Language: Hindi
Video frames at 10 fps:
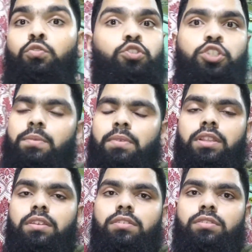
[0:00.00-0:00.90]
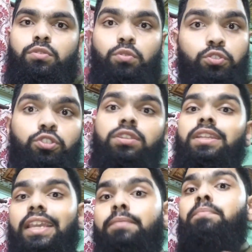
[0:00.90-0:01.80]
कुछ नहीं पता कुछ
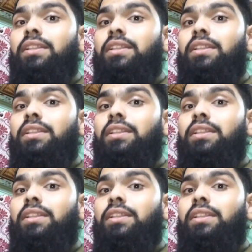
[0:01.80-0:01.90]
नहीं